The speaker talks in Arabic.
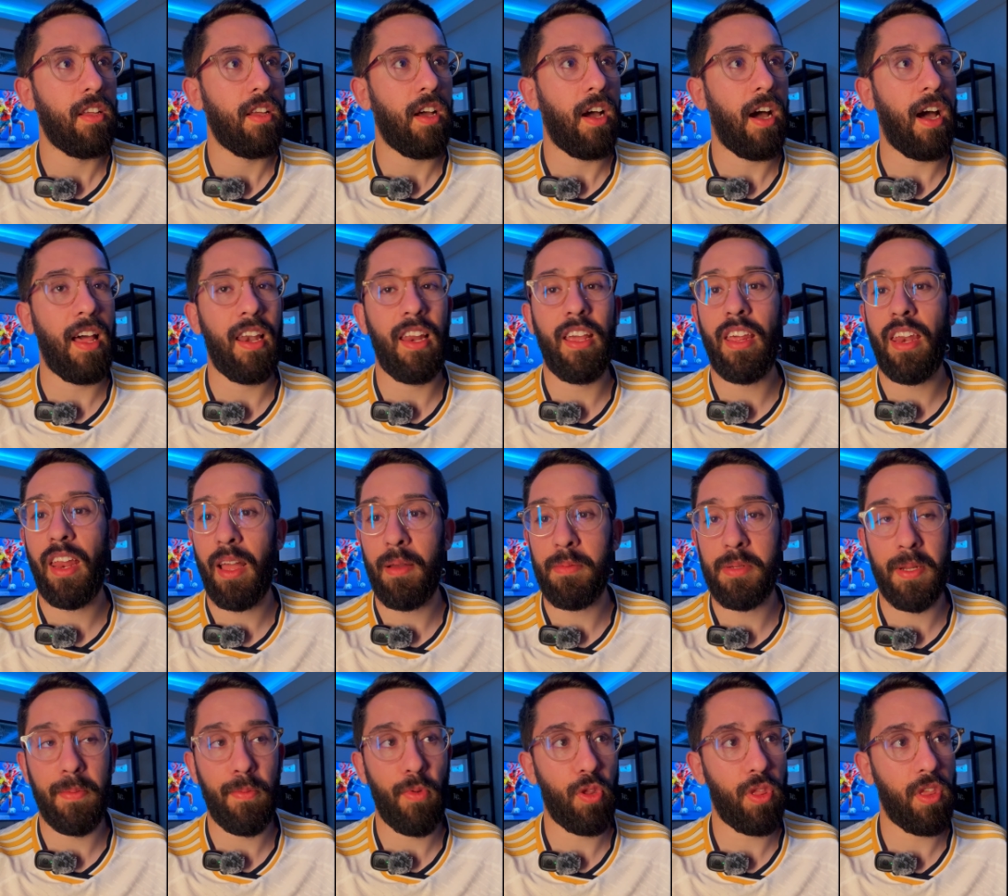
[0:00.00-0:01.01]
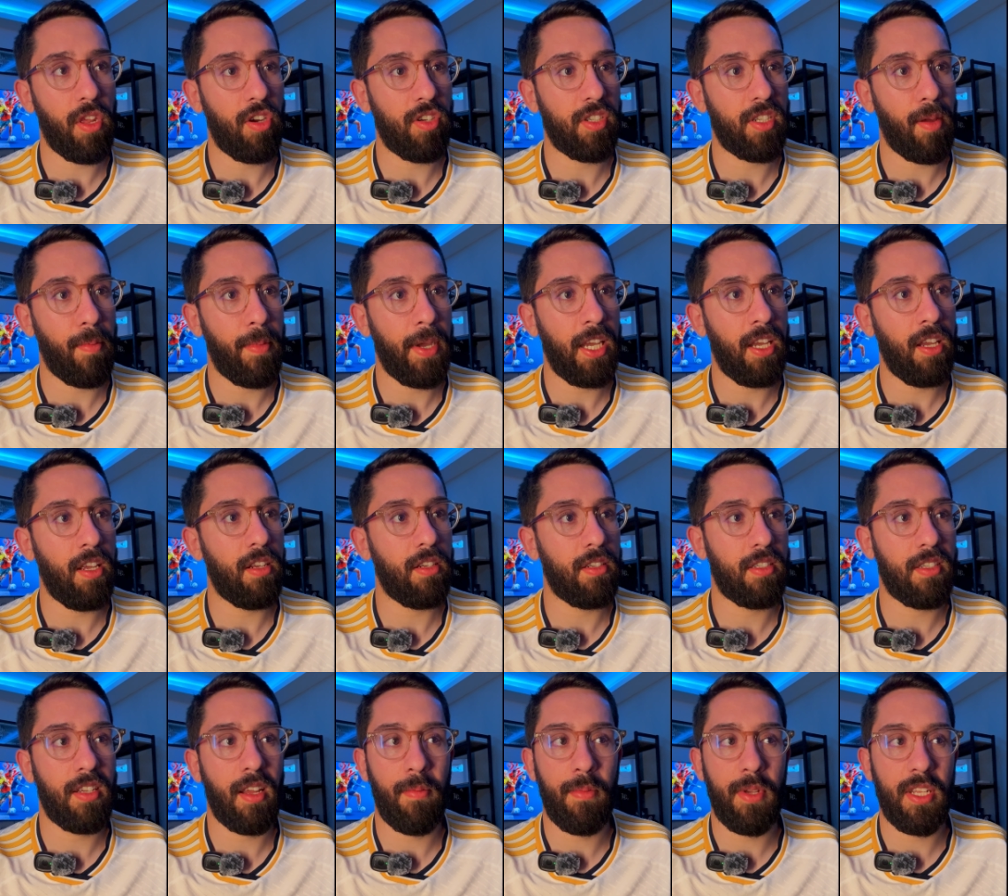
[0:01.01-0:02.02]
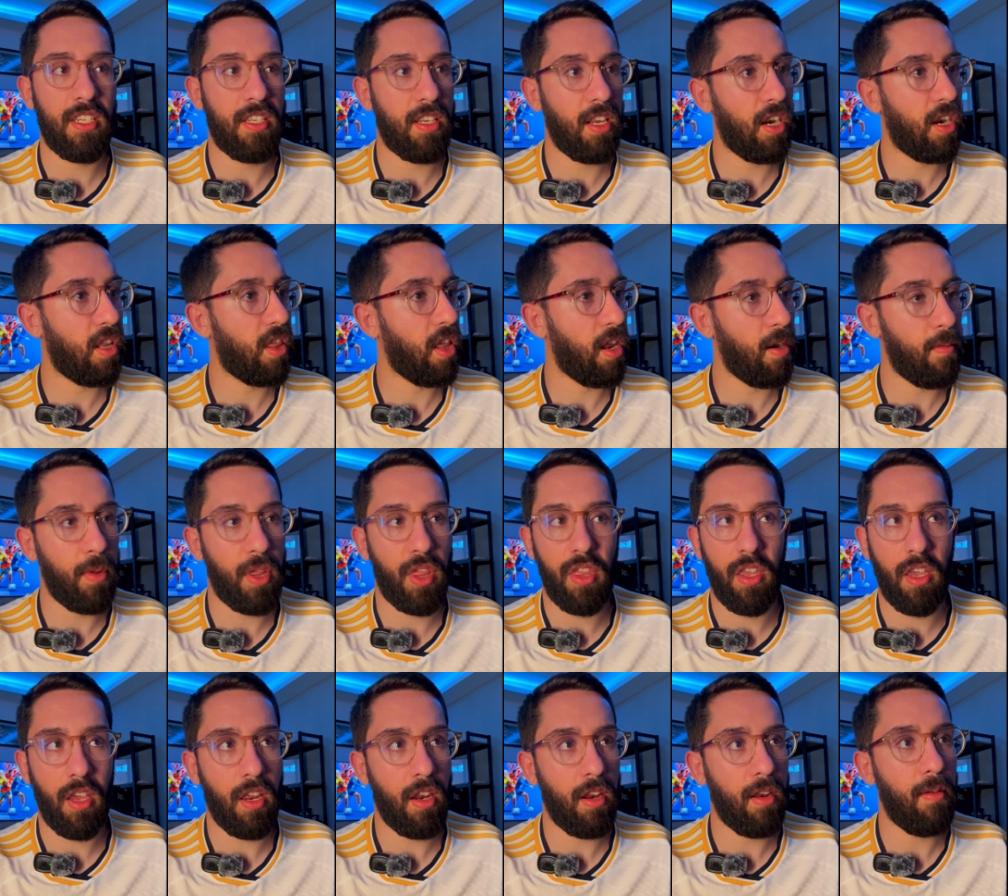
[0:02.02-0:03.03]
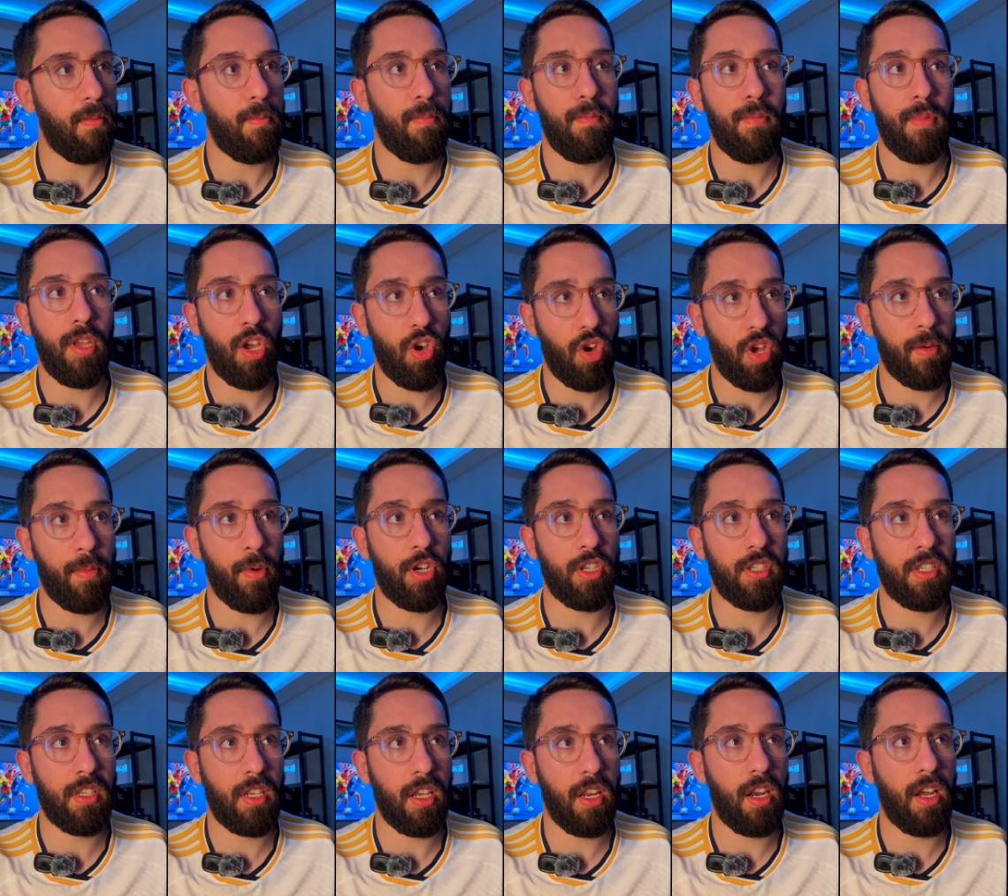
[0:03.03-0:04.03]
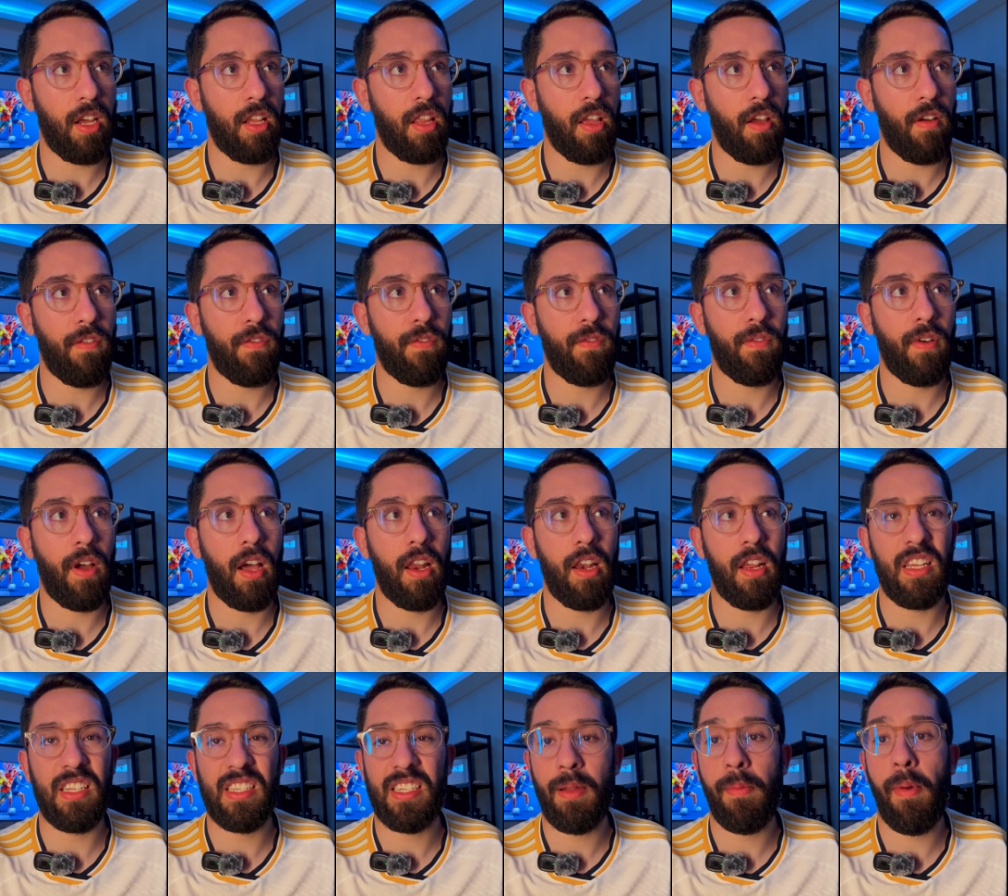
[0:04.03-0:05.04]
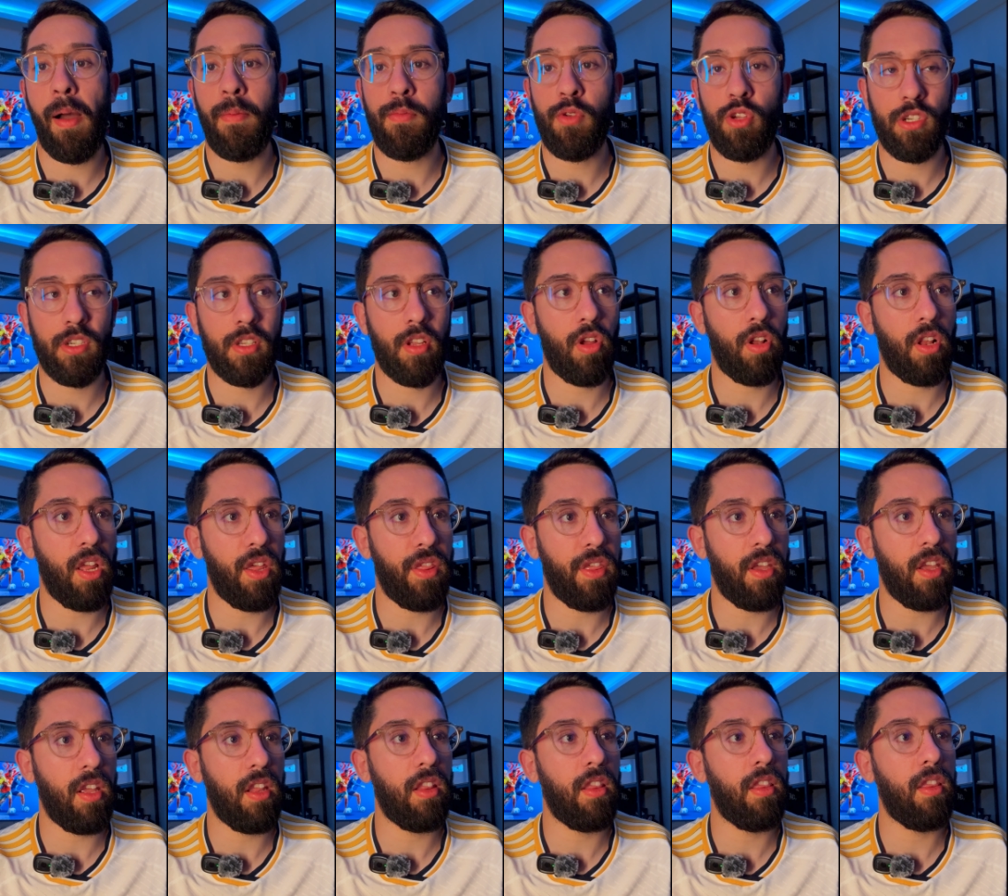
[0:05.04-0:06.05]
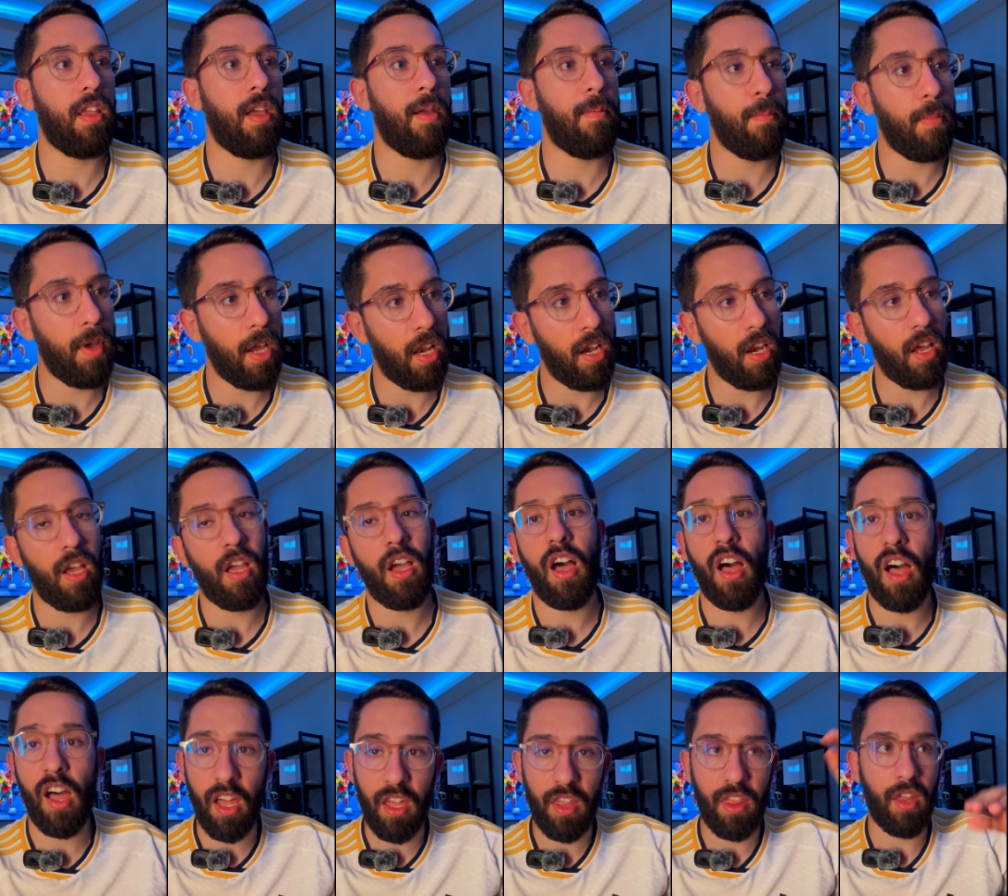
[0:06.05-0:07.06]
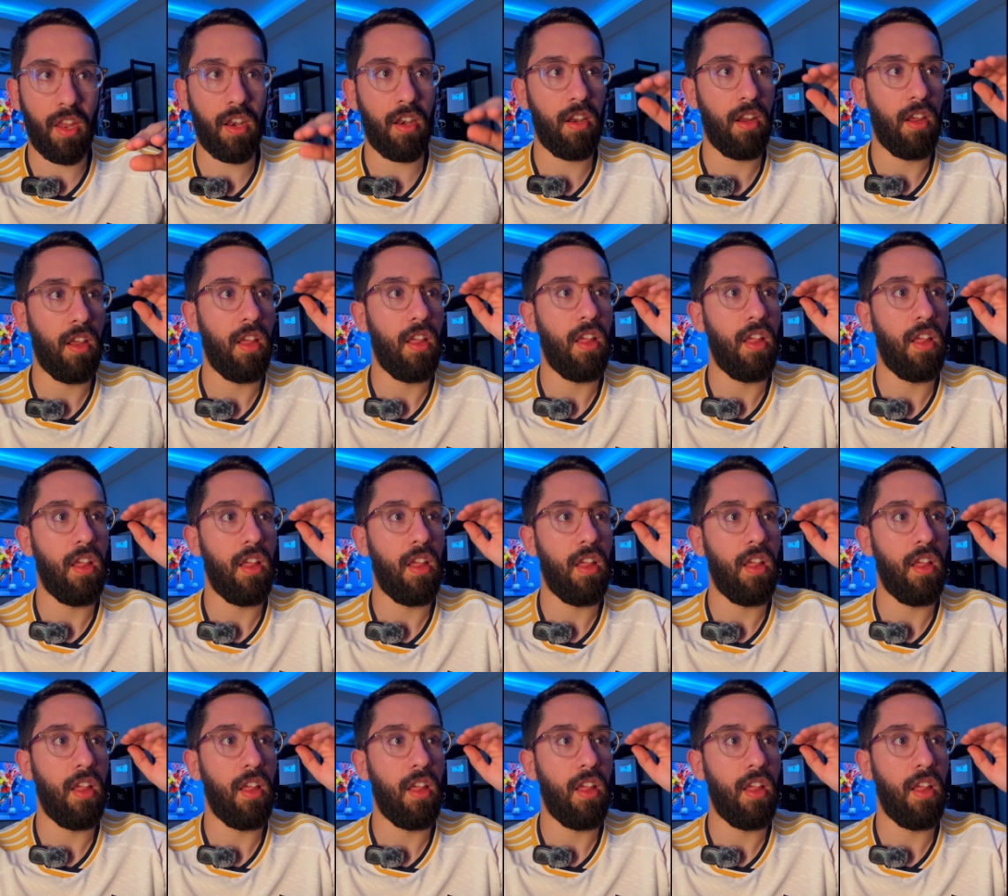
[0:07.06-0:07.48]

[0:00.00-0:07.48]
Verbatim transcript: حاليا 572 سابيت زير ضرب اثنين 164 هدف حاليا 736 ديمبيلي أيضا